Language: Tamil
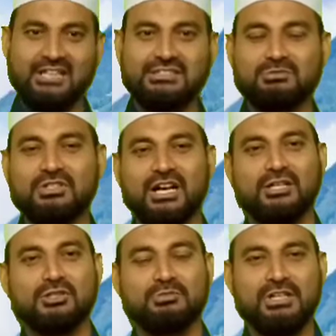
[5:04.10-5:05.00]
நாசம்
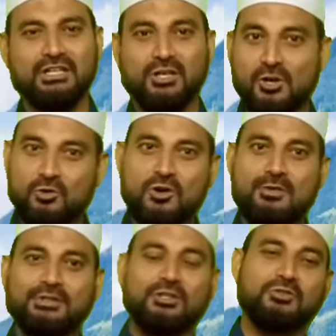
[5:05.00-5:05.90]
உண்டாகட்டும்னு
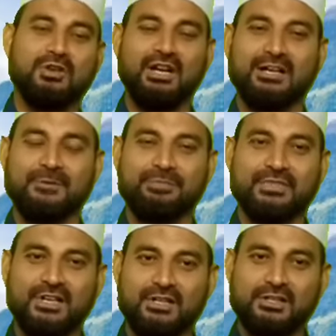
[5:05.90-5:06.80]
கோபத்தில் சொல்கிறாங்க
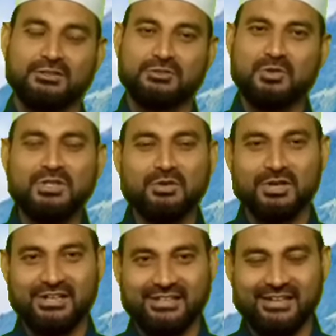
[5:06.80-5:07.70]
சொன்ன
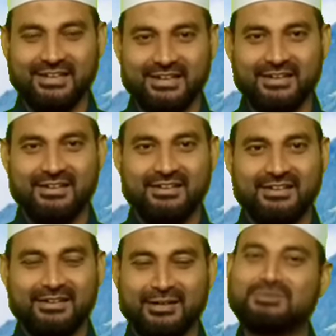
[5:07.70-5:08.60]
உடனே
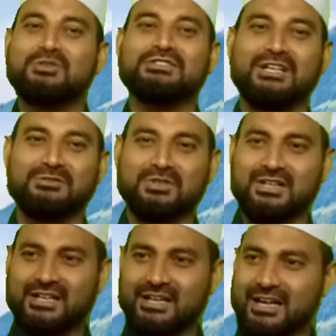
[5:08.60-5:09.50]
ரசூல் சொல்லான்னு
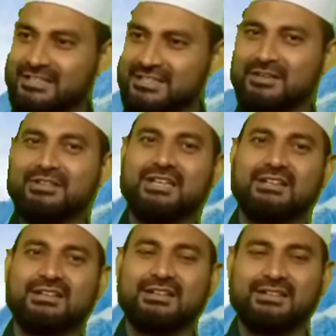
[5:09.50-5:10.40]
சொல்கிறாங்க ஐஷாவே
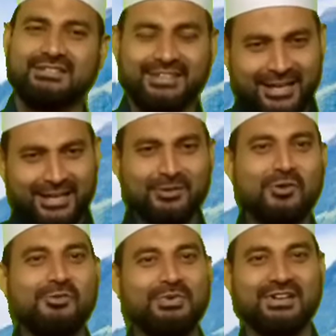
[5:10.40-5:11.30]
ஏன்
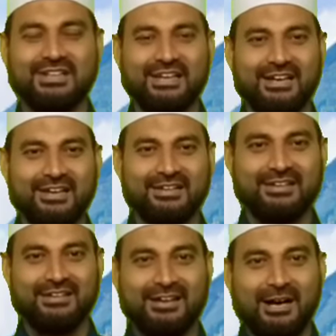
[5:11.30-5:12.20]
கோவப்படுறீங்க
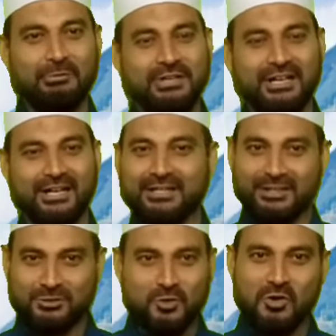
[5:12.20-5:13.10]
அப்படின்றாங்க
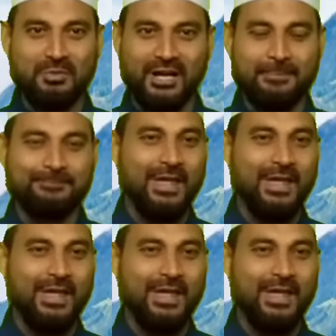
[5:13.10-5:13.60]
இன்னைக்கு சொல்லுவோம்ல